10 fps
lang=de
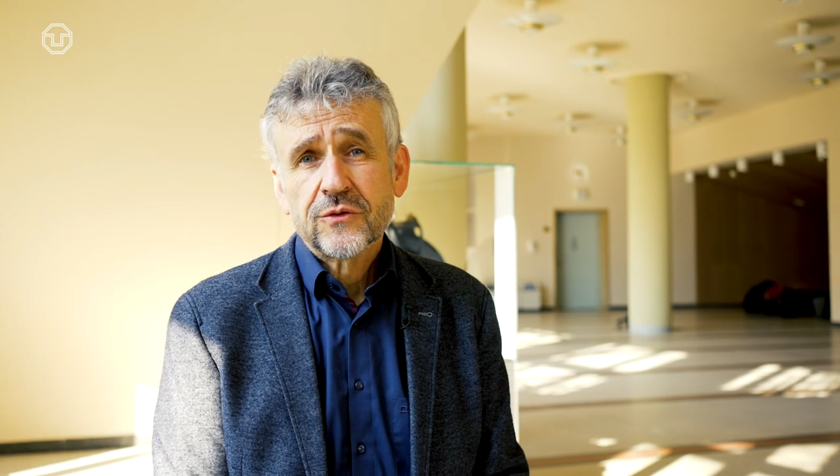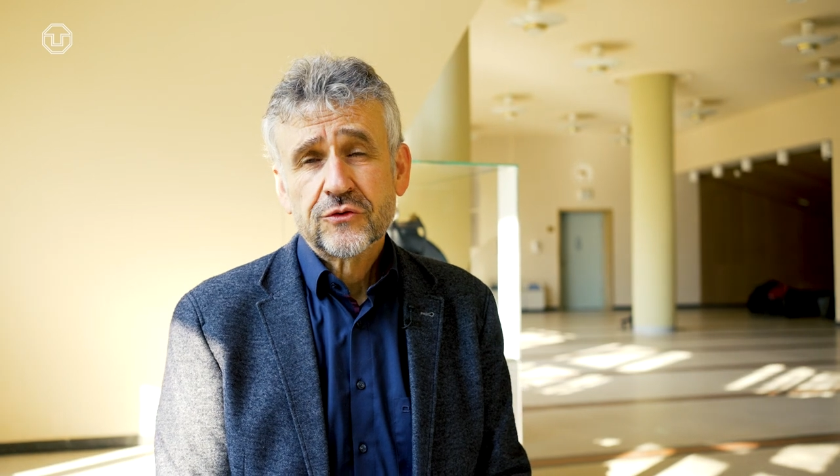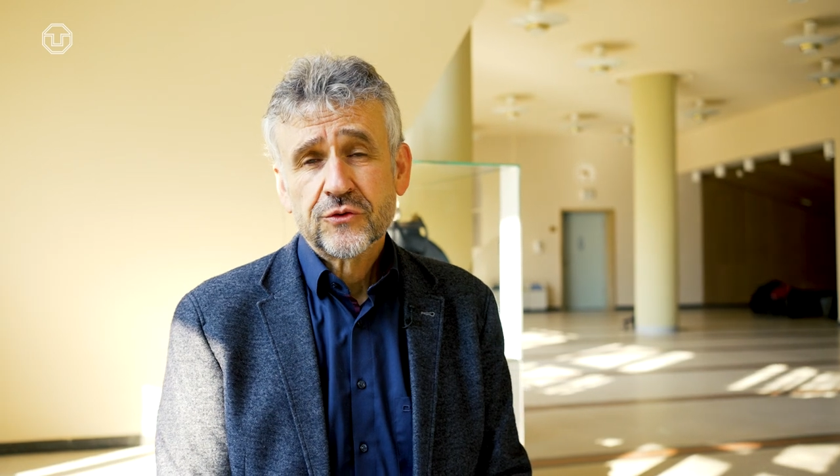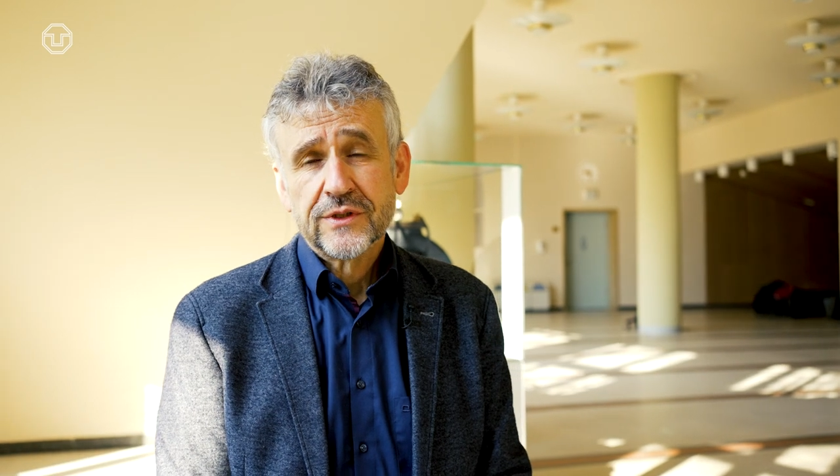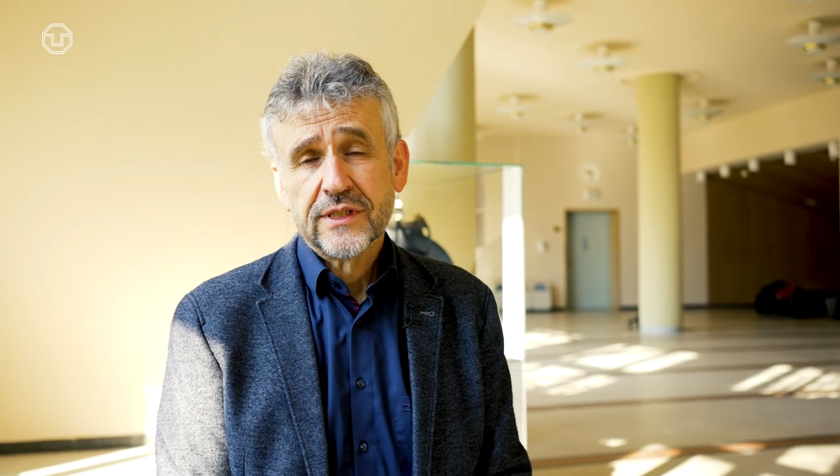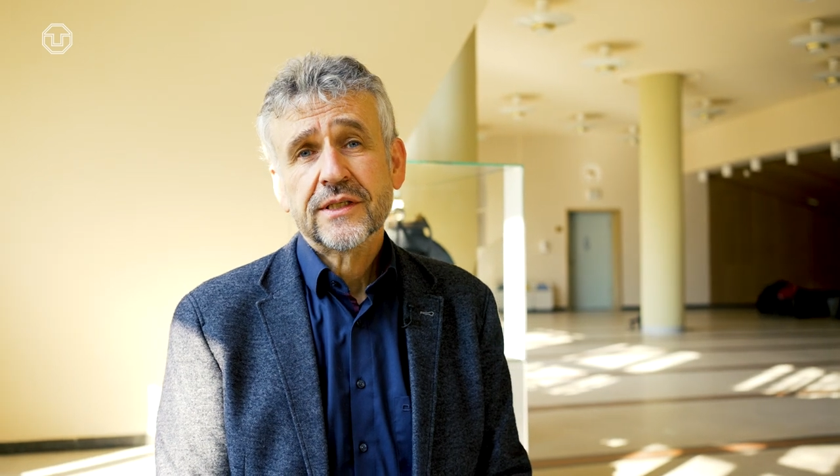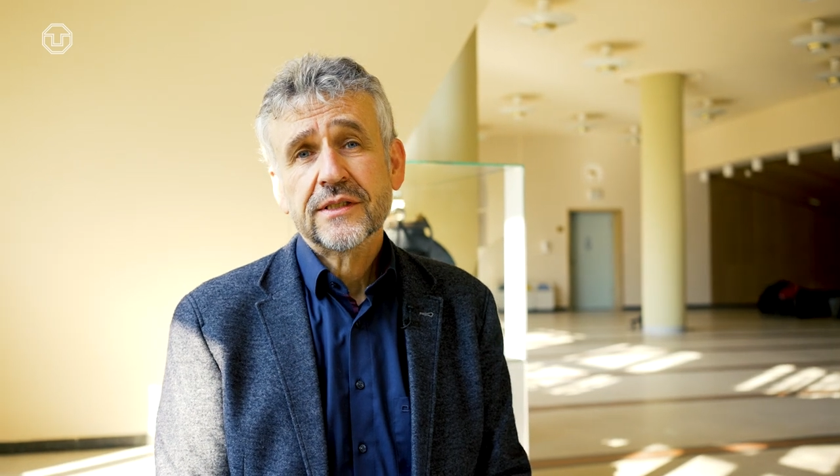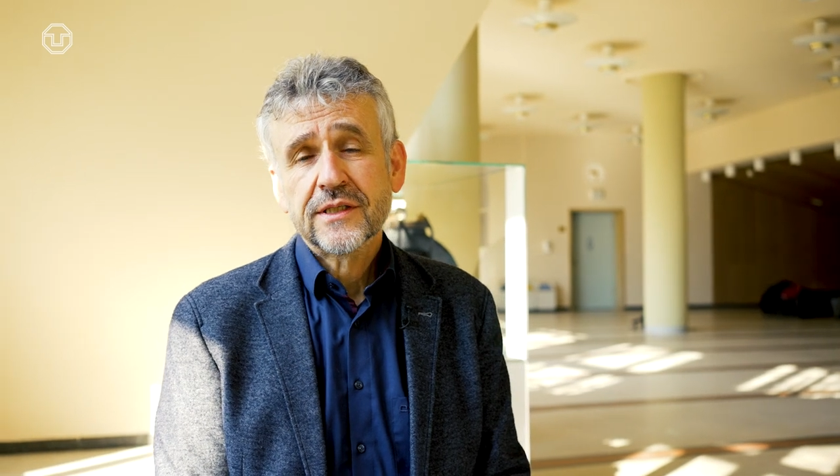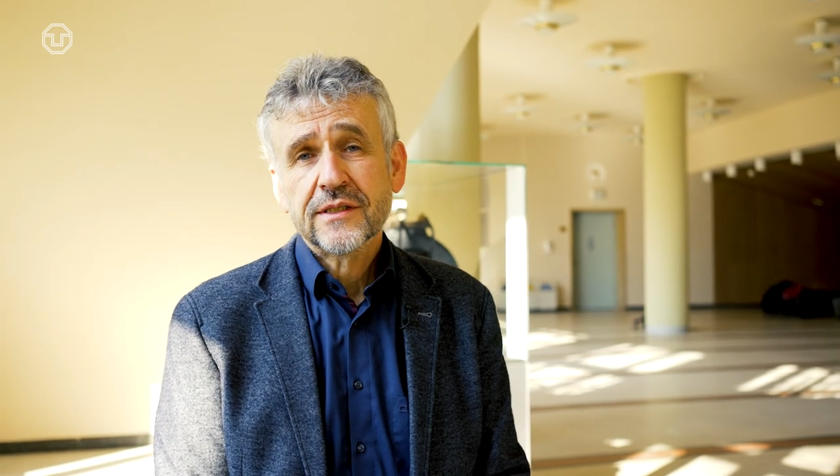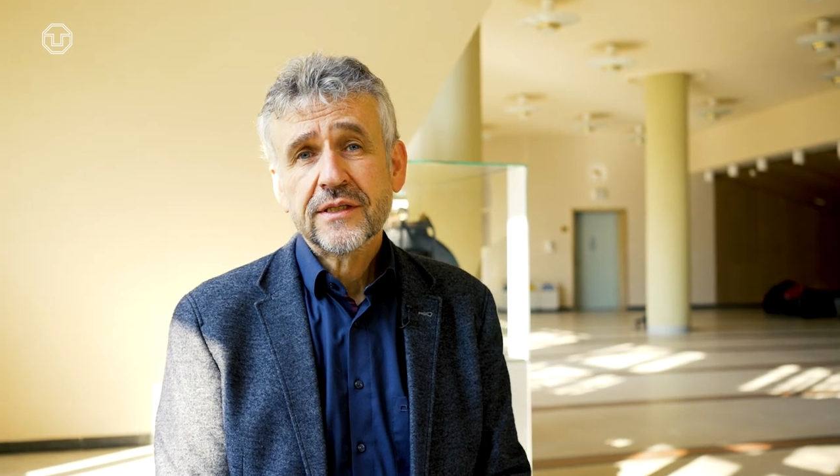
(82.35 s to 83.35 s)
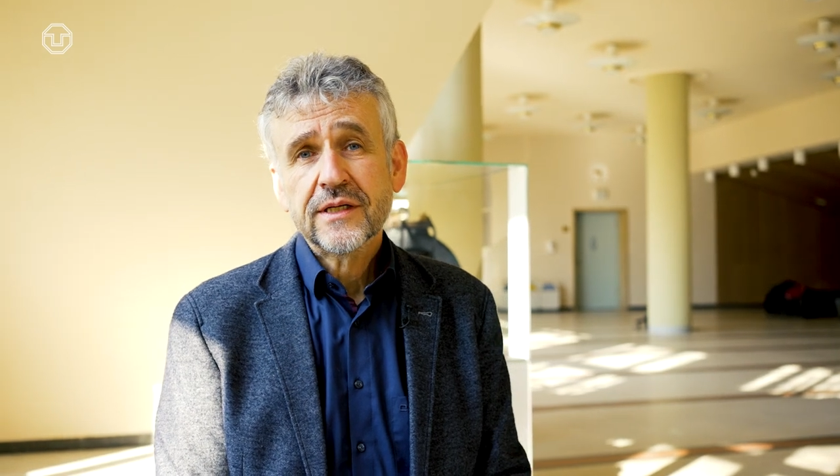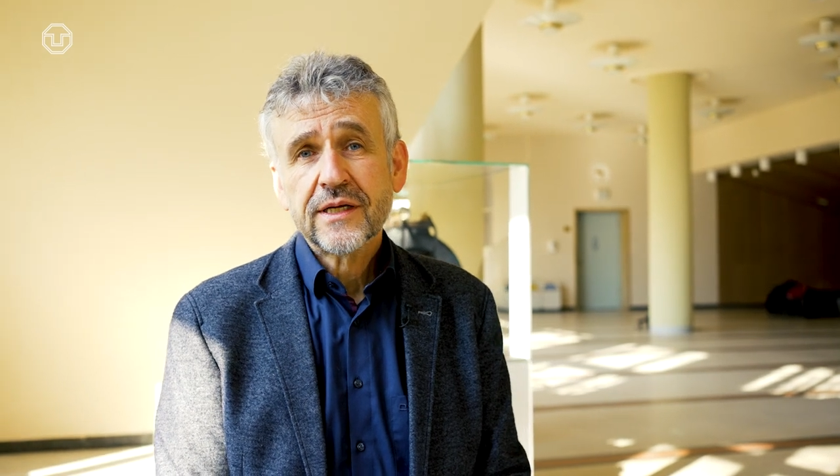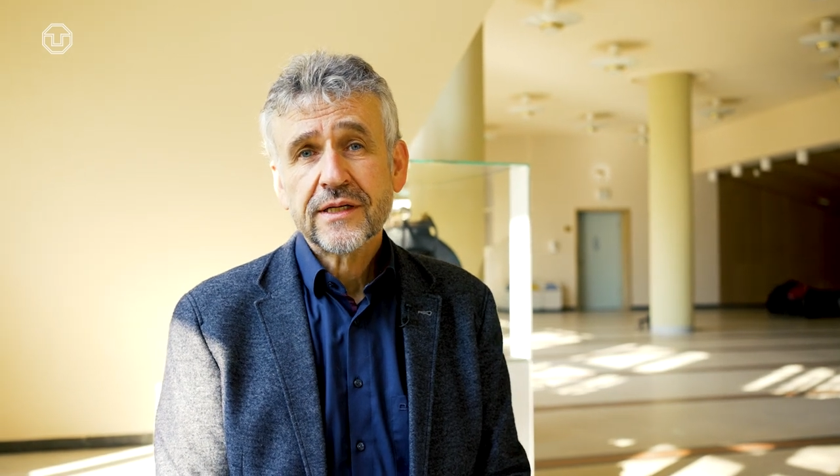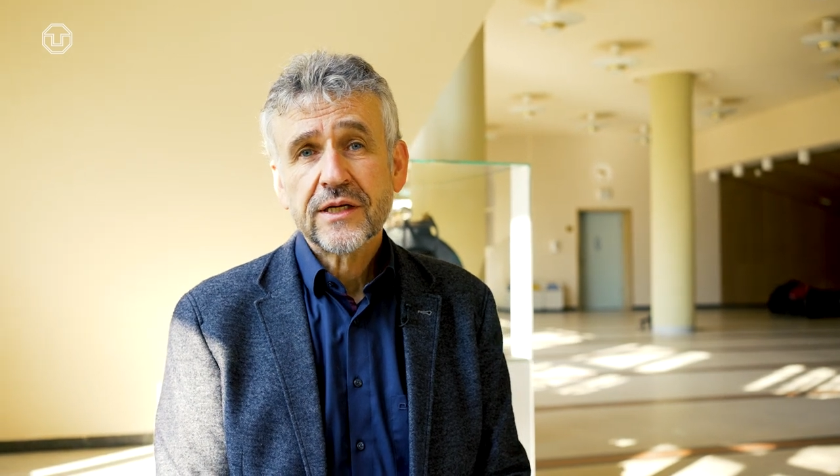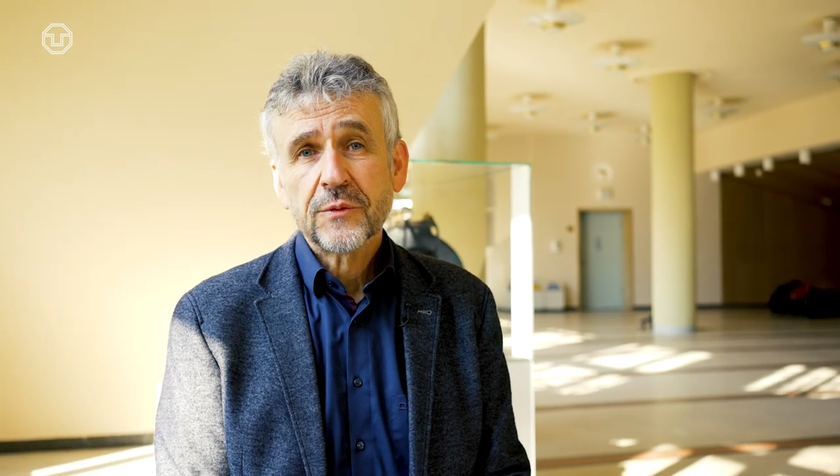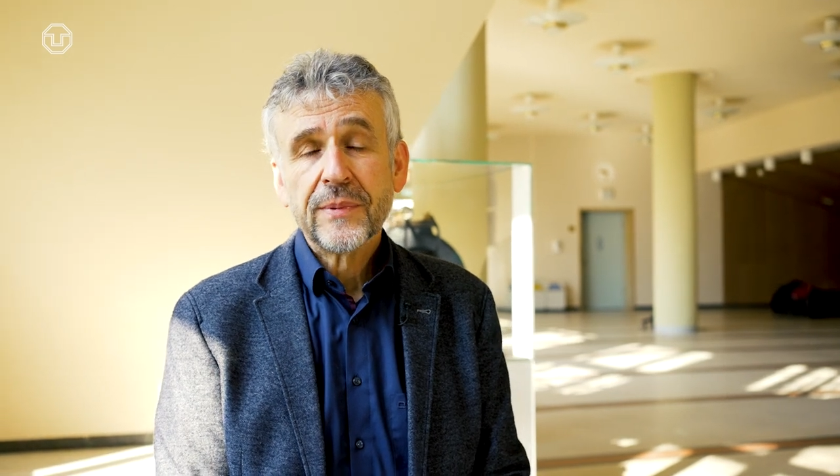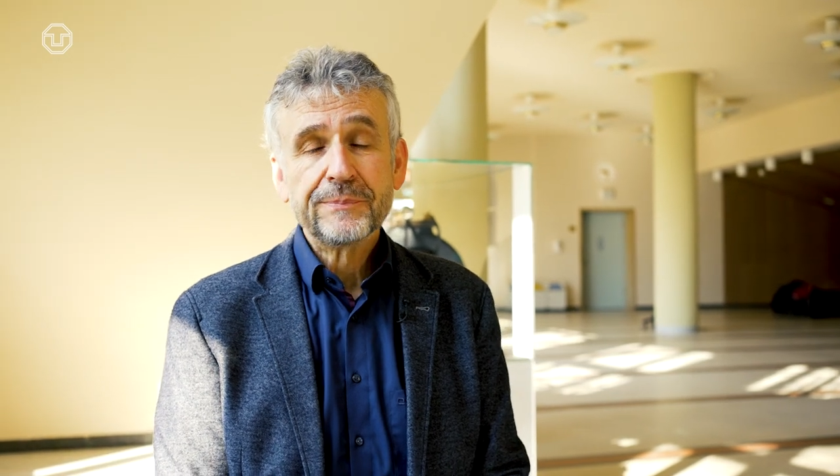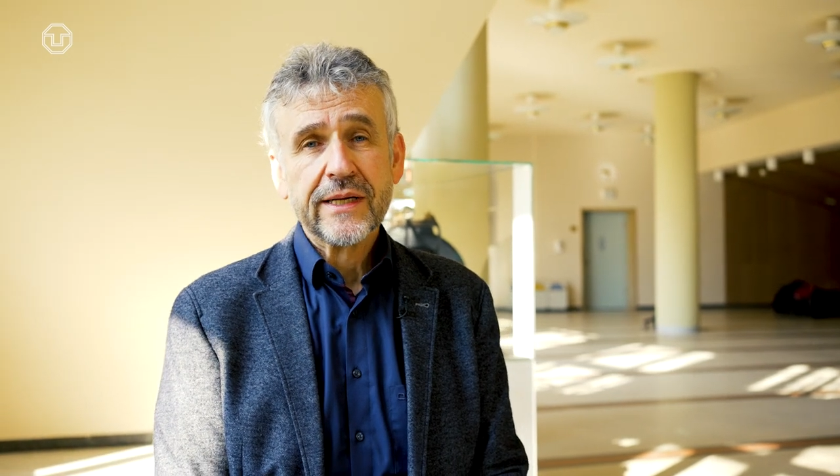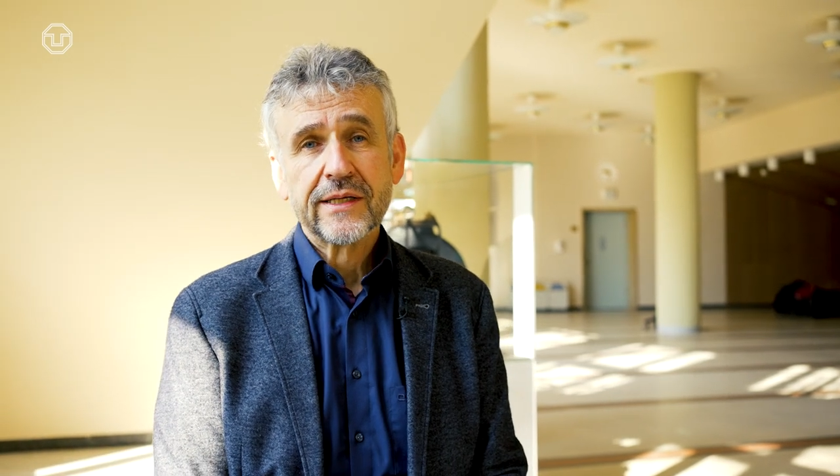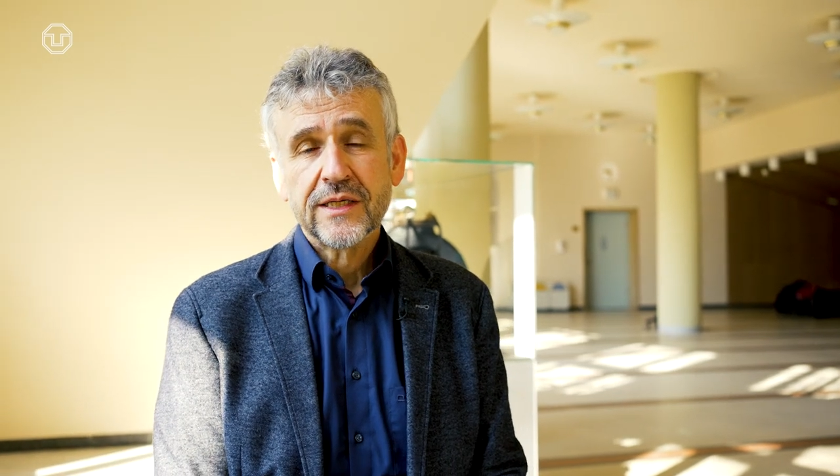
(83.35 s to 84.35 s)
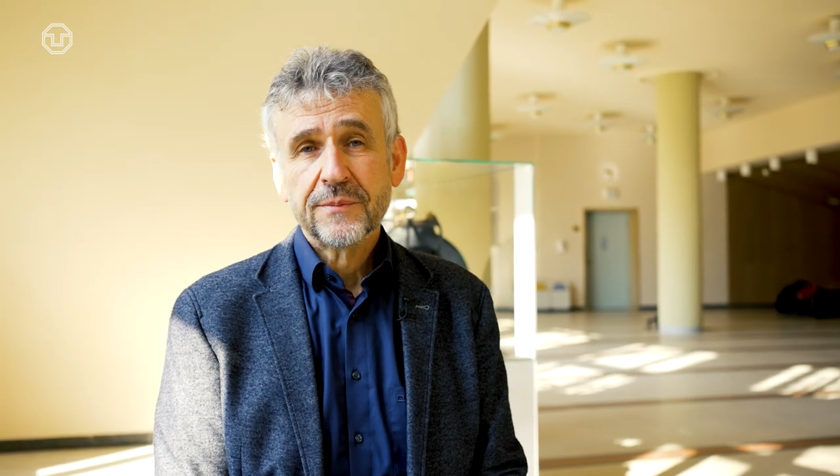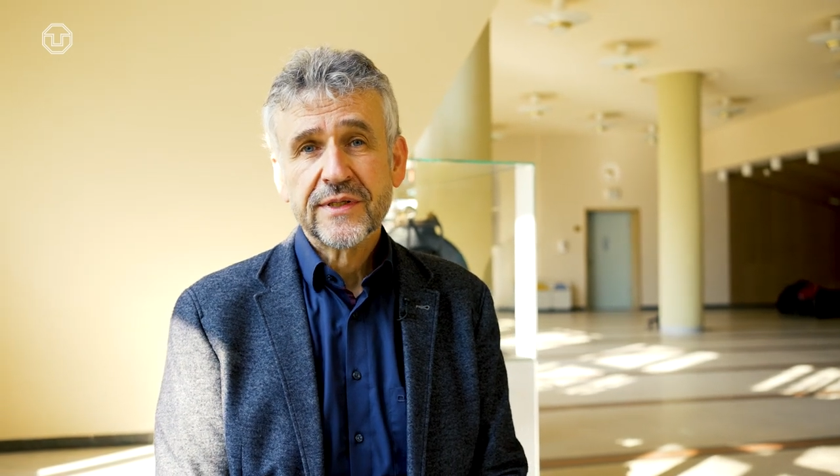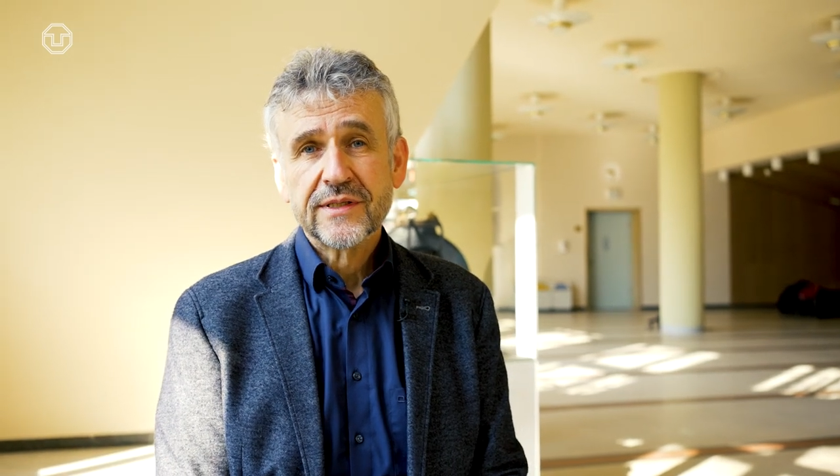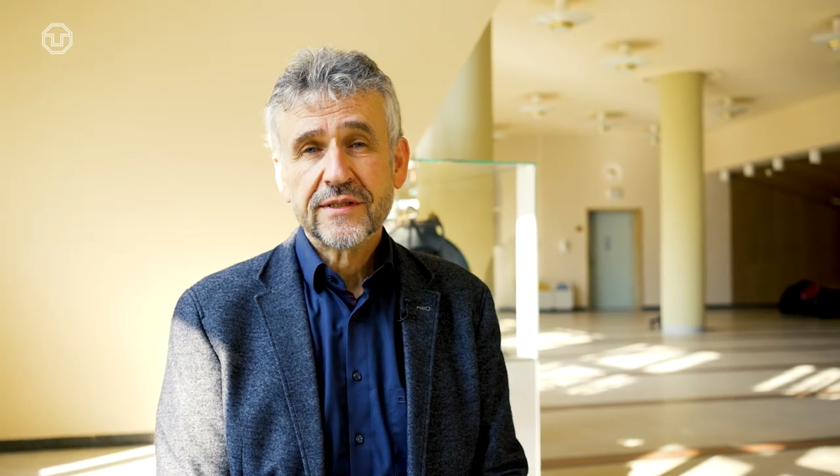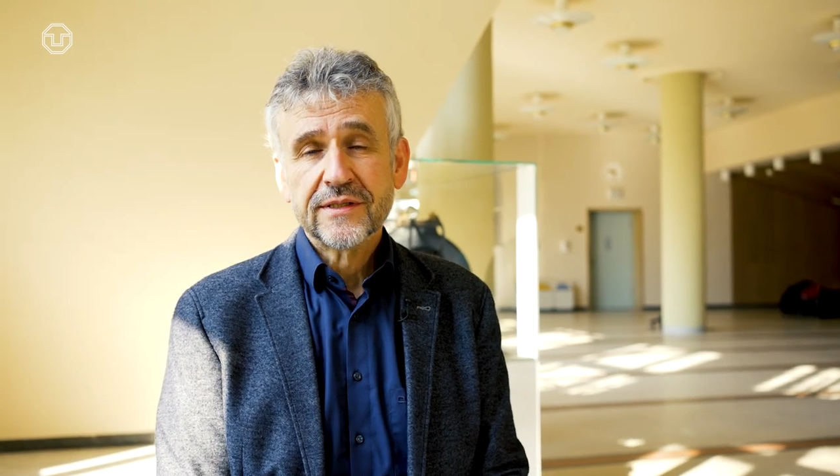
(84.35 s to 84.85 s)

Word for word: und Studierenden in den Blick nimmt,